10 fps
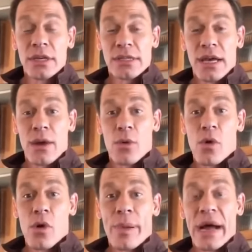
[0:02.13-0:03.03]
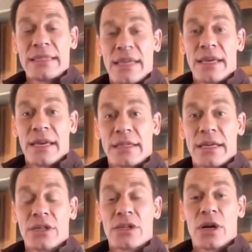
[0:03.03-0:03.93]
现在我拍电
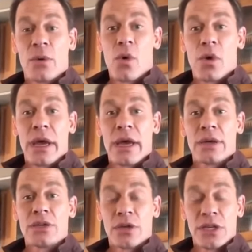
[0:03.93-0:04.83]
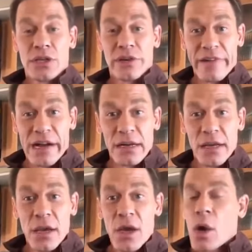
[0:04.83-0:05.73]
影，但是我给手机吃饭，
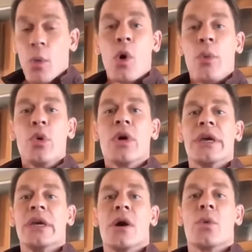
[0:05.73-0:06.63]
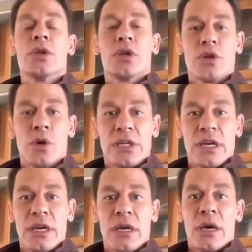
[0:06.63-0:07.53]
我不可以用我的手
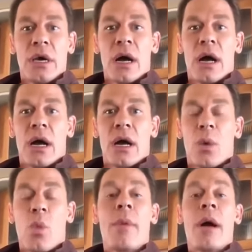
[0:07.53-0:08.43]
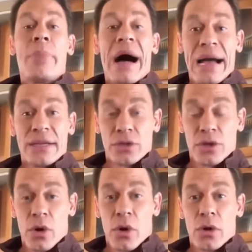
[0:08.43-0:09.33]
机。呃，我们拍的
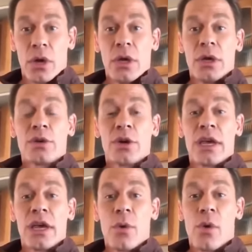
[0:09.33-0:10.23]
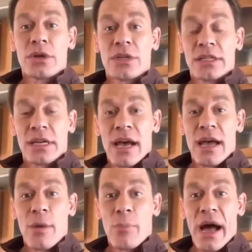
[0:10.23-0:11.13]
时候，所以我现
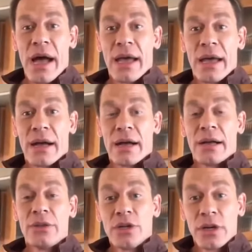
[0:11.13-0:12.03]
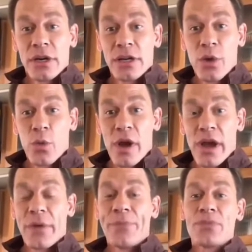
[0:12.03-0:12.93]
在拍呃这个，因
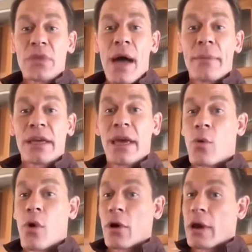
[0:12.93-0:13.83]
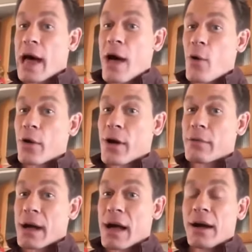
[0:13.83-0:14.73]
为他们给我老
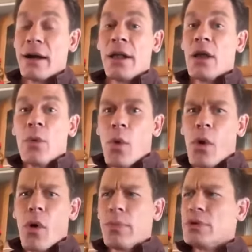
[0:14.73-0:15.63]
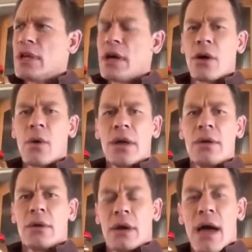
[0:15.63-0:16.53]
干妈，我不知道
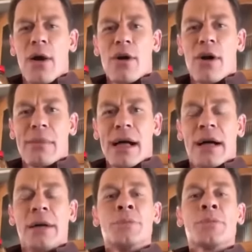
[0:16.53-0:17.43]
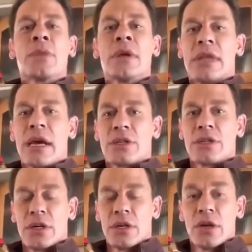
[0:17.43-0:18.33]
关于老干妈，但
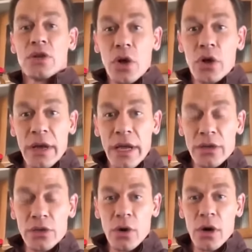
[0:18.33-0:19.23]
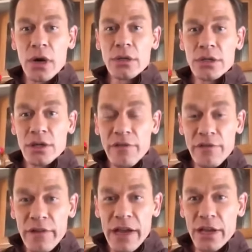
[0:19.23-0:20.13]
是中国人说这是
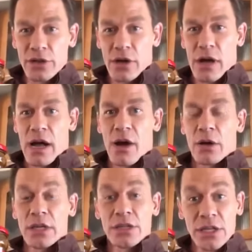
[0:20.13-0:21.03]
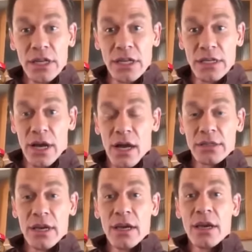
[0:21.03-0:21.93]
非常好的 chili
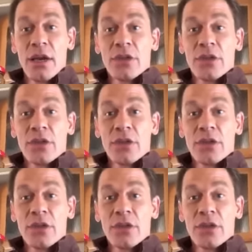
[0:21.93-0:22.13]
sauce。